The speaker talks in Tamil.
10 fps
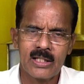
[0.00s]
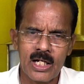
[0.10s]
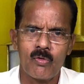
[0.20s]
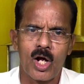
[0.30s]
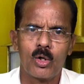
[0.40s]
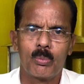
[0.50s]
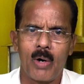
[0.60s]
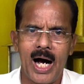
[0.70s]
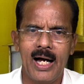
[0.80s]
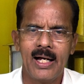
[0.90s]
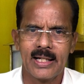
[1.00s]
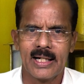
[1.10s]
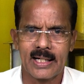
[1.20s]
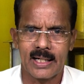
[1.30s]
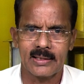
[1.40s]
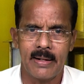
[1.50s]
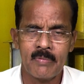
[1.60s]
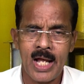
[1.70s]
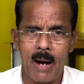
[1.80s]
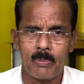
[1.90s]
திருவருட்பா இருக்கிறது
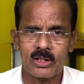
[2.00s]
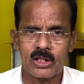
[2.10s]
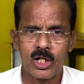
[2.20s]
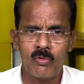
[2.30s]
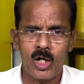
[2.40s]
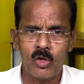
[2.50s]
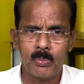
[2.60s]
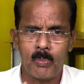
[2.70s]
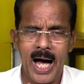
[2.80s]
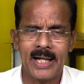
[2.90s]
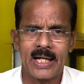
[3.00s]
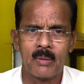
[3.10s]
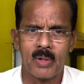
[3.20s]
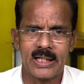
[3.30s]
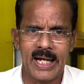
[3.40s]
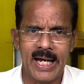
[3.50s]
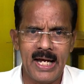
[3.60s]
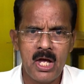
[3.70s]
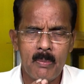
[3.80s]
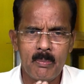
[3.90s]
அப்போ திருவருட்பா என்பதே
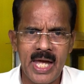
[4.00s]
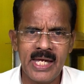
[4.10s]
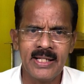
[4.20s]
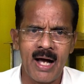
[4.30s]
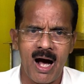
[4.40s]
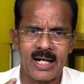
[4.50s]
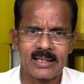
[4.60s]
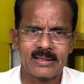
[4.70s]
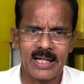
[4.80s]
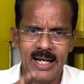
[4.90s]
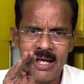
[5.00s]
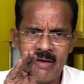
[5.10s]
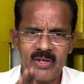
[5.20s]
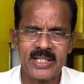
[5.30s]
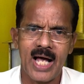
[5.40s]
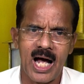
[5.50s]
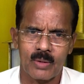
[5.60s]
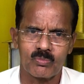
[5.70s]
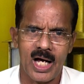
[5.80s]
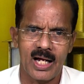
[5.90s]
மெய்ஞானத்தில்
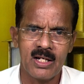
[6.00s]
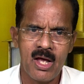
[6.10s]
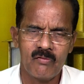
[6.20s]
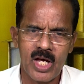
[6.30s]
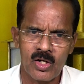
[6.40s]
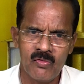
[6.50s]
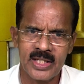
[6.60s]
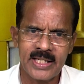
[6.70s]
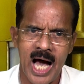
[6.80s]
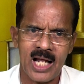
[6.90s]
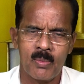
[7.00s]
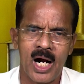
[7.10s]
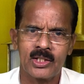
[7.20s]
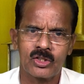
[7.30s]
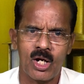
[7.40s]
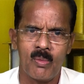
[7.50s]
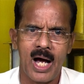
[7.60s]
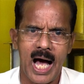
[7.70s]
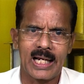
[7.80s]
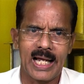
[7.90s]
விஞ்ஞானம்தான் வெறும் விஞ்ஞானம் மாத்திரம்
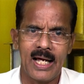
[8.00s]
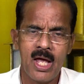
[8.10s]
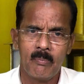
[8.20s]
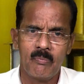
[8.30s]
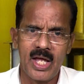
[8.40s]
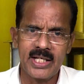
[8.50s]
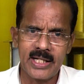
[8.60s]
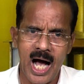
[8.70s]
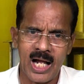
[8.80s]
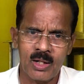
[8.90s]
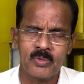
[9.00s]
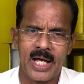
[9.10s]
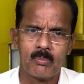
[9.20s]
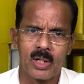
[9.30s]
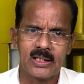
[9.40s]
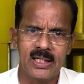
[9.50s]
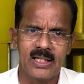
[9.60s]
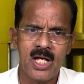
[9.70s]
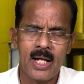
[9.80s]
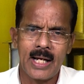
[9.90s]
அல்ல விஞ்ஞானம் என்பது
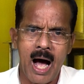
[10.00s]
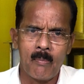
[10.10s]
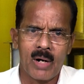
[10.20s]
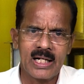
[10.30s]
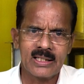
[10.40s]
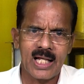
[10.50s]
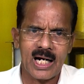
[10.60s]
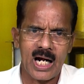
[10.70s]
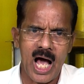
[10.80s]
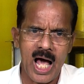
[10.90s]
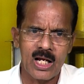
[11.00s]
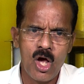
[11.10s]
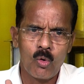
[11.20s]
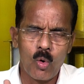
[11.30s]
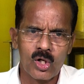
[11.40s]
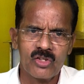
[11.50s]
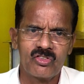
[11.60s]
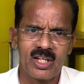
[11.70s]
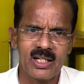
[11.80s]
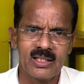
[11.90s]
நாம் மனிதர்களால் ஒரு
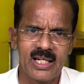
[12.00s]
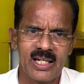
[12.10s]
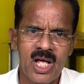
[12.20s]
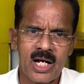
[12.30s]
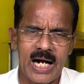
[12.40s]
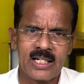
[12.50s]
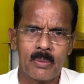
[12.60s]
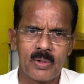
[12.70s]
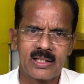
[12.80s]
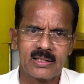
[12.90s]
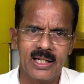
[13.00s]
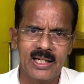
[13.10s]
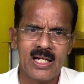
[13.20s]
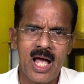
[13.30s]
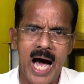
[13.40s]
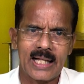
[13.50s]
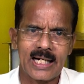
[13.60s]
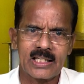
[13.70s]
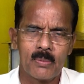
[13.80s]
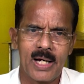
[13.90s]
சிறிது கண்டுபிடித்து
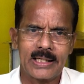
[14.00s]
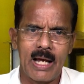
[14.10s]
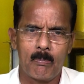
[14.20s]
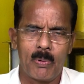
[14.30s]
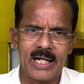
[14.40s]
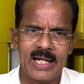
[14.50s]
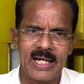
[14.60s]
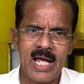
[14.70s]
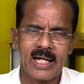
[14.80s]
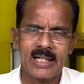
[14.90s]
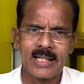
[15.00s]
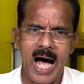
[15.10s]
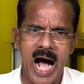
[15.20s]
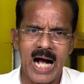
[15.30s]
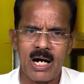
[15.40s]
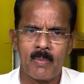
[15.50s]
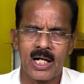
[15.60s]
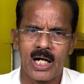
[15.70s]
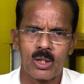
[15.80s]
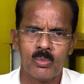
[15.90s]
அதற்கு மேல் எப்படி இந்த
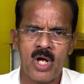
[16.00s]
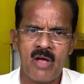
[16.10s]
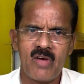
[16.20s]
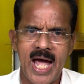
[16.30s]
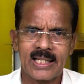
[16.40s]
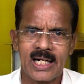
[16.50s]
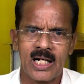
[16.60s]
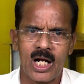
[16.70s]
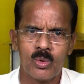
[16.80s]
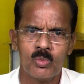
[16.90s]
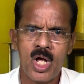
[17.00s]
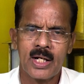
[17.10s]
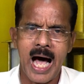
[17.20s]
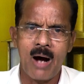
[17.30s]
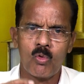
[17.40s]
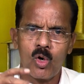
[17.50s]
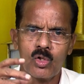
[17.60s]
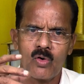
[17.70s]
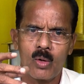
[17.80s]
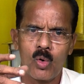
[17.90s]
ஆகமங்களும் வேதங்களும் நாம்
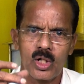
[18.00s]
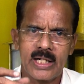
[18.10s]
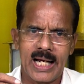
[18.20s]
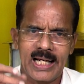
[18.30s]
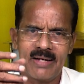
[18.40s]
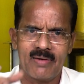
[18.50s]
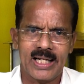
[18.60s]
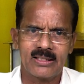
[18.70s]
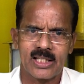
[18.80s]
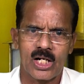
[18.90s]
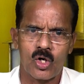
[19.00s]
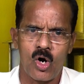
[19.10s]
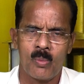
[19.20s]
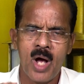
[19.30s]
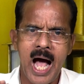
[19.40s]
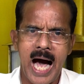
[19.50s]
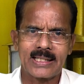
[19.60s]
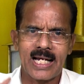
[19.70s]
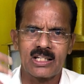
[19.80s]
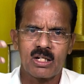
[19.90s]
ஒரு ஒரு எல்லை வரை சென்றோம்
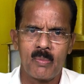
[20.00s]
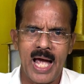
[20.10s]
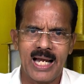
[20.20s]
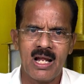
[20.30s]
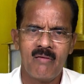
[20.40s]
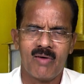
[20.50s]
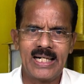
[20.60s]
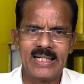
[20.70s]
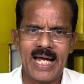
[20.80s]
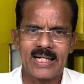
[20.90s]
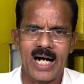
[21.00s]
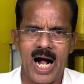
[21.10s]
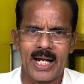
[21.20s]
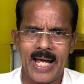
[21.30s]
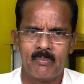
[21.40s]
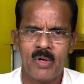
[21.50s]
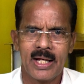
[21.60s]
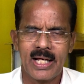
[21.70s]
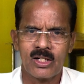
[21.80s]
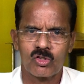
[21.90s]
அதற்கு மேல் வழியை காணேம்
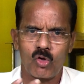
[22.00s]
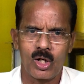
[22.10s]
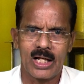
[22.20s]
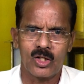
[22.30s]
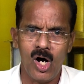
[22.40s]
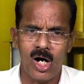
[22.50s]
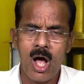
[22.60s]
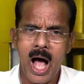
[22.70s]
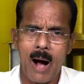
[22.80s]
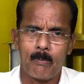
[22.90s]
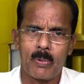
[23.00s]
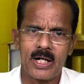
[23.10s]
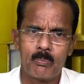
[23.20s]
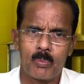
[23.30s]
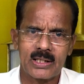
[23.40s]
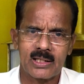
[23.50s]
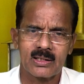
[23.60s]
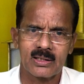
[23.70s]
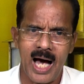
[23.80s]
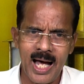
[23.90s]
என்று சொன்னதோ
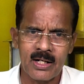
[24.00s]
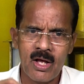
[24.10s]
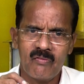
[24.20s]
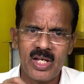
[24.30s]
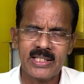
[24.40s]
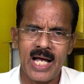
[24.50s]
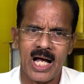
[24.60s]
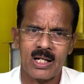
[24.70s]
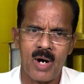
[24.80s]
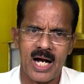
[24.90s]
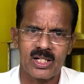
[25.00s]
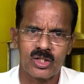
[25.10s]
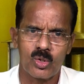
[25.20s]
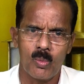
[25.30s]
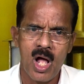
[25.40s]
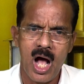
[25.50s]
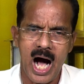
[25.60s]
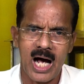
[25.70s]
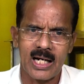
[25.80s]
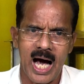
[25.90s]
அப்படிப்பட்டதுதான் விஞ்ஞானமாக இருக்கும்
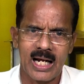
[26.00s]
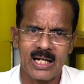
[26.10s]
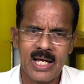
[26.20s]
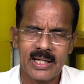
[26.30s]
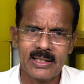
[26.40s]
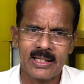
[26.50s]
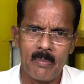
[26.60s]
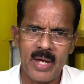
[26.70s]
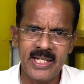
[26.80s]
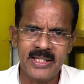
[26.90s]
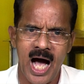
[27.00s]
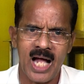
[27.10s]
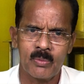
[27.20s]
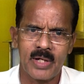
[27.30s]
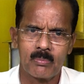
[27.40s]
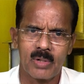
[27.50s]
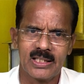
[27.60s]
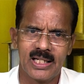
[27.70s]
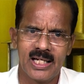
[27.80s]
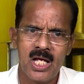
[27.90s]
ஆனால் இந்த மெய்ஞானம்
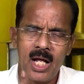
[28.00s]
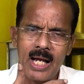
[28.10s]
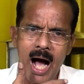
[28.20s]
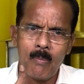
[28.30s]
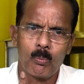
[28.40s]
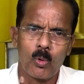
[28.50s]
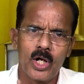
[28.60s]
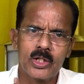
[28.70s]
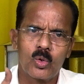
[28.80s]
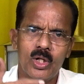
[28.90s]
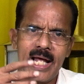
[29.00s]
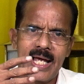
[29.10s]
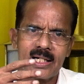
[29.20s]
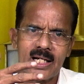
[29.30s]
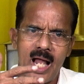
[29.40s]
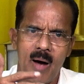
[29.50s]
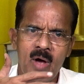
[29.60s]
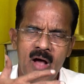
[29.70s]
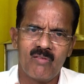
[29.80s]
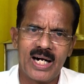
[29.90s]
என்பது நாம் போய்கொண்டே இருக்கலாம்
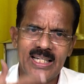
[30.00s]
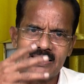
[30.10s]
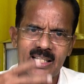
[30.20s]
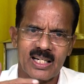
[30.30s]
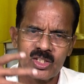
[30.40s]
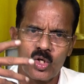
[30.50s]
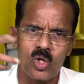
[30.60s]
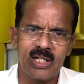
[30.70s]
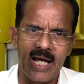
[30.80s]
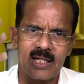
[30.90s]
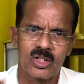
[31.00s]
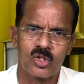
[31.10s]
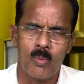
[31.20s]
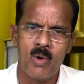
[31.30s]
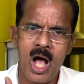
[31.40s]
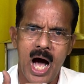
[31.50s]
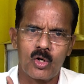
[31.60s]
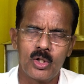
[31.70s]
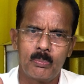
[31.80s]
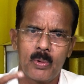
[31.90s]
வழி திறந்து கொண்டே இருக்கும்
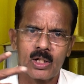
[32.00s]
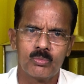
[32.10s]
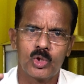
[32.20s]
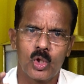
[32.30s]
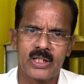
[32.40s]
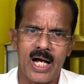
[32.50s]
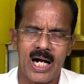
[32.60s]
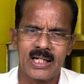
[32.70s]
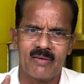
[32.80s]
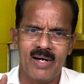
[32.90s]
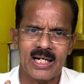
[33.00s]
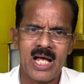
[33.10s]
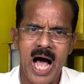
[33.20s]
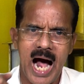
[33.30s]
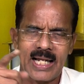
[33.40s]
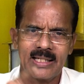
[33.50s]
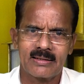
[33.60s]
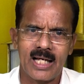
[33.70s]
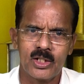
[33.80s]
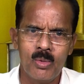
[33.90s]
அருட்பெரும் ஜோதி ஆண்டவர்
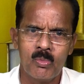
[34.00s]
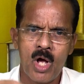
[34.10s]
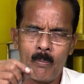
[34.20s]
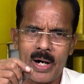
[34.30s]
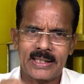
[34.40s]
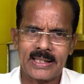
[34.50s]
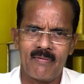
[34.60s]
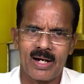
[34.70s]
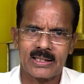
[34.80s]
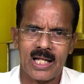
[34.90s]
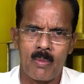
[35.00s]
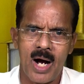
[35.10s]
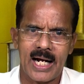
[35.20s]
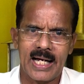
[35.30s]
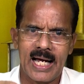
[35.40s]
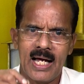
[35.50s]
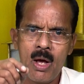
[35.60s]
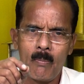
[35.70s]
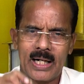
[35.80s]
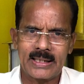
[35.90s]
அனைத்தையும் பட்டவர்த்தனமாக
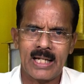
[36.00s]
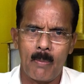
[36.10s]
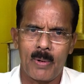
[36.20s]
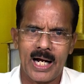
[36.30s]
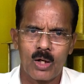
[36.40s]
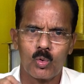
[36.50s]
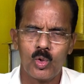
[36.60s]
பட்ட பகல்